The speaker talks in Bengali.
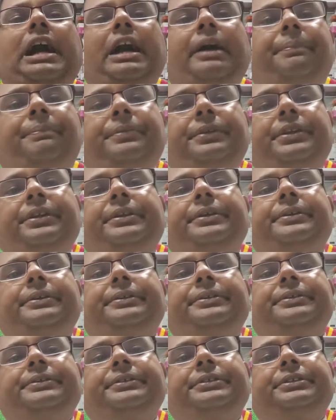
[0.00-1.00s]
আপনি
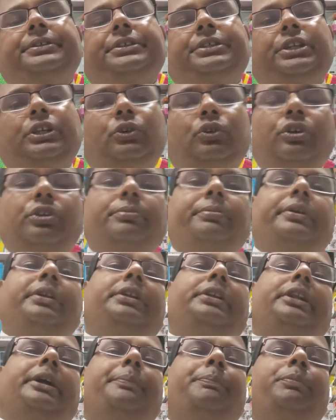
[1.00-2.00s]
কি করবেন
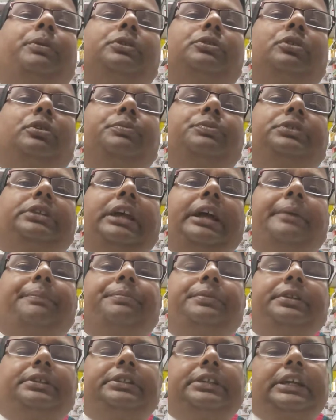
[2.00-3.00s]
না প্রথম যে
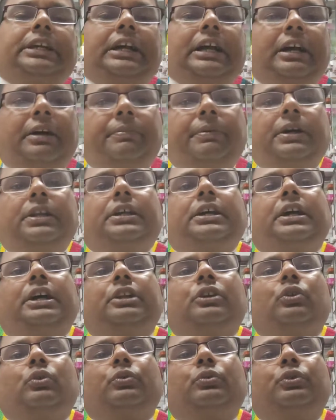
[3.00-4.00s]
আপনি যে খাবার
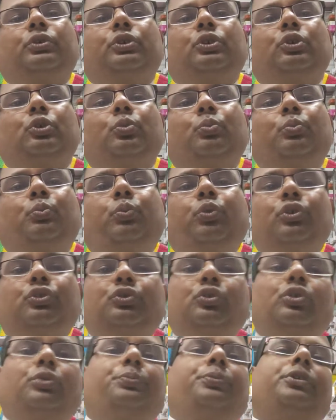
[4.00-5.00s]
খান
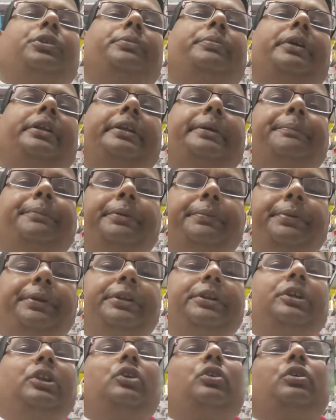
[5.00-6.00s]
প্রচুর পরিমাণে
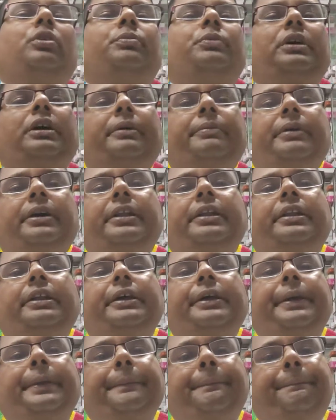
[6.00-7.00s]
বিভিন্ন রকম খাবার
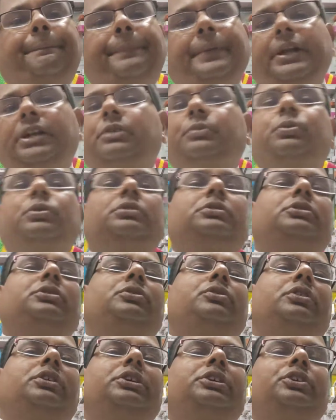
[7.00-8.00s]
পেট ভর্তি
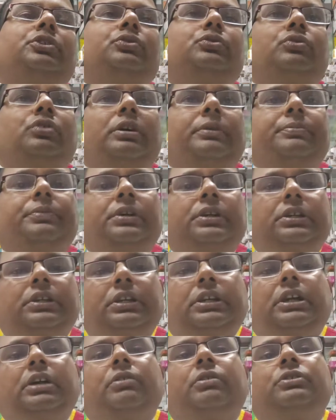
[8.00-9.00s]
করে কিন্তু আপনাকে
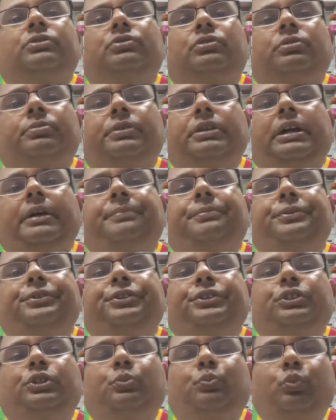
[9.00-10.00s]
খাওয়া চলবে না আপনি
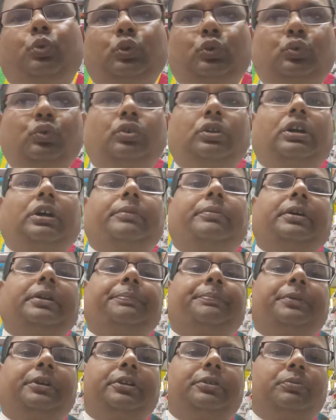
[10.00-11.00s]
যদি প্রচুর খাবার
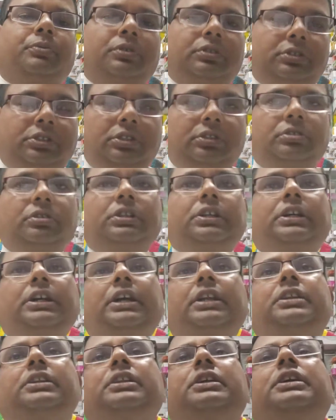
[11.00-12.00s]
পেট ভর্তি করে
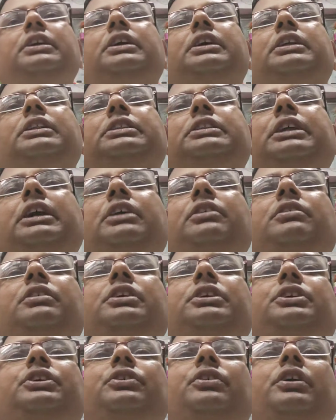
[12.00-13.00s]
খান তাহলে
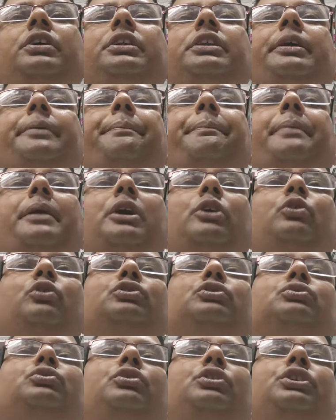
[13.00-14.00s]
কি হয় না
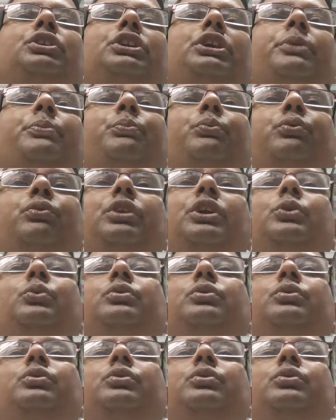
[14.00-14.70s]
পাকস্থলীটা ফুলে